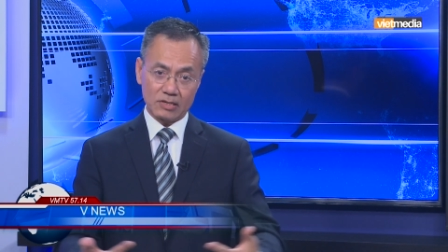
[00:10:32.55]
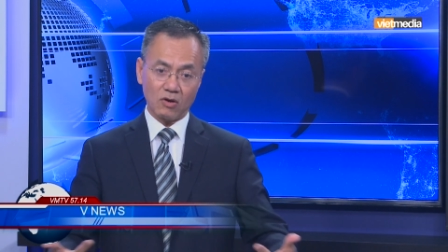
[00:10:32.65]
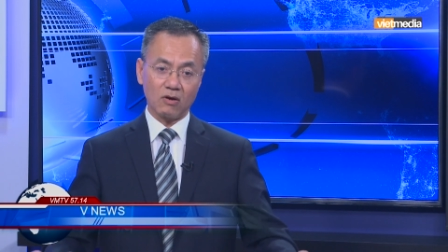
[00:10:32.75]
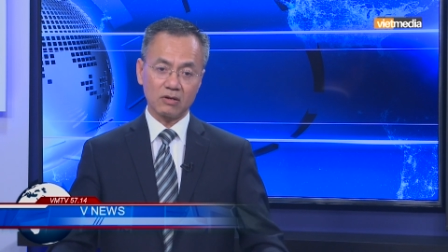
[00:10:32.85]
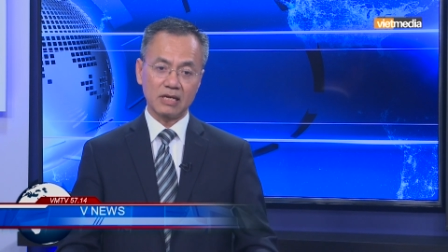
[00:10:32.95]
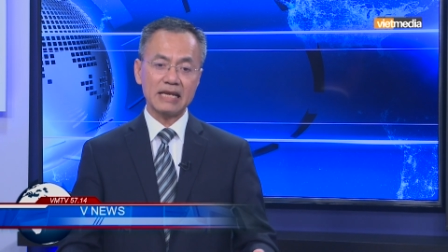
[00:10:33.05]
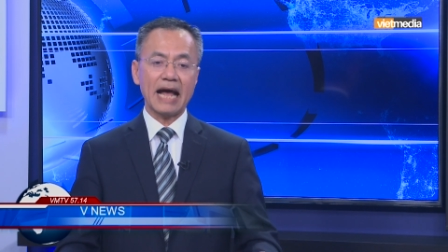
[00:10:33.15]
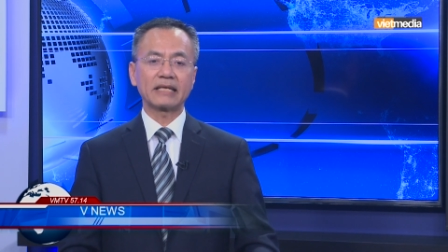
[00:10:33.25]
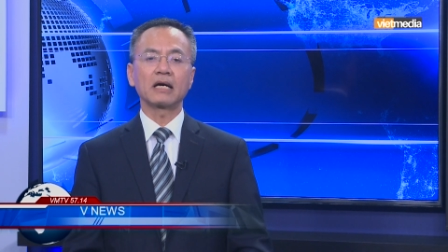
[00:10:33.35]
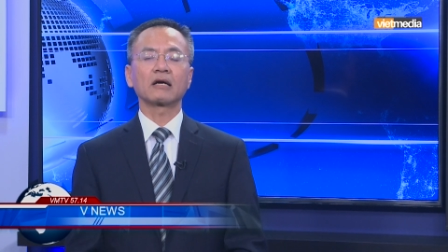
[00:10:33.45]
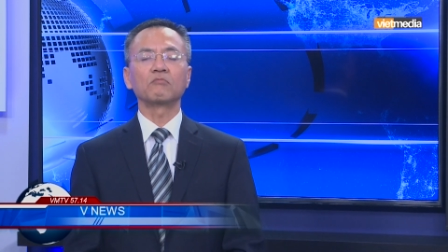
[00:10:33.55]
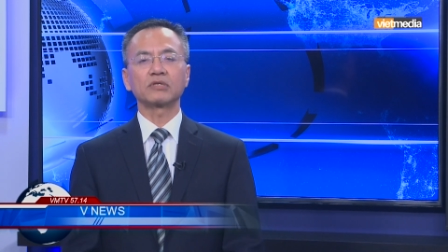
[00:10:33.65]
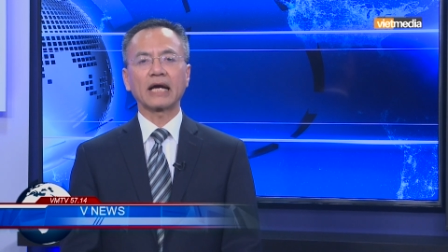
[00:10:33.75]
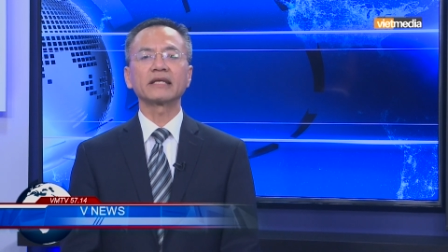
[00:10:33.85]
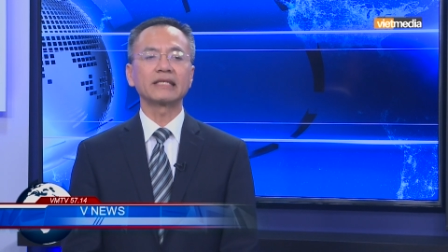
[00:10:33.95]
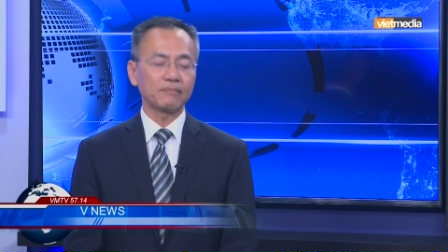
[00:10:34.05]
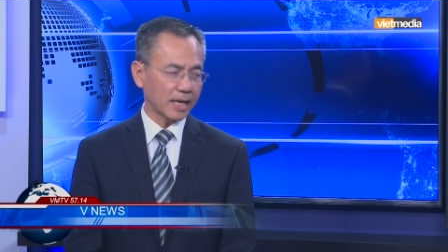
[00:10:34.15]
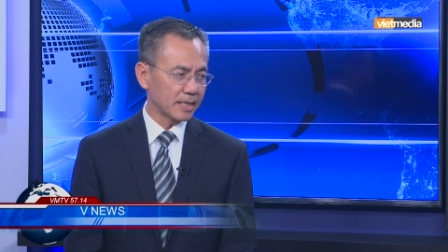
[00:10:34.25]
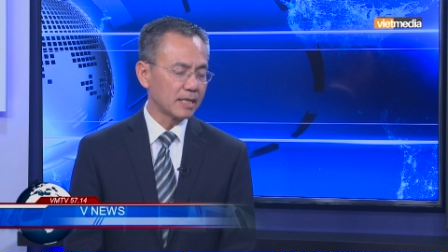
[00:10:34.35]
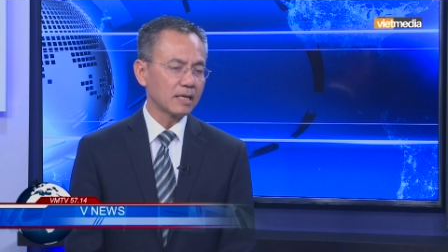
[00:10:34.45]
cho những nạn nhân cộng sản để trình bày